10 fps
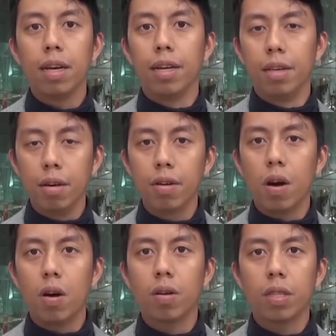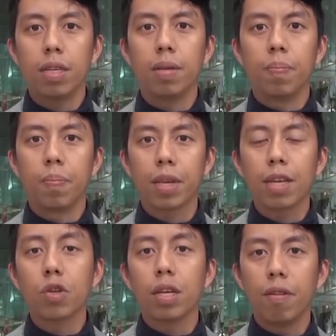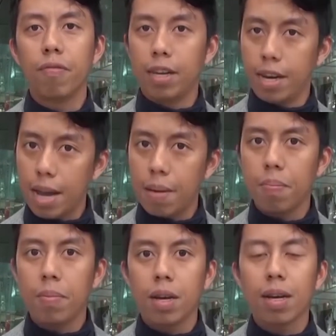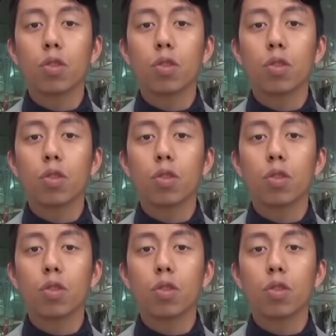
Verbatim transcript: để nhờ đó thì các doanh nghiệp Việt Nam,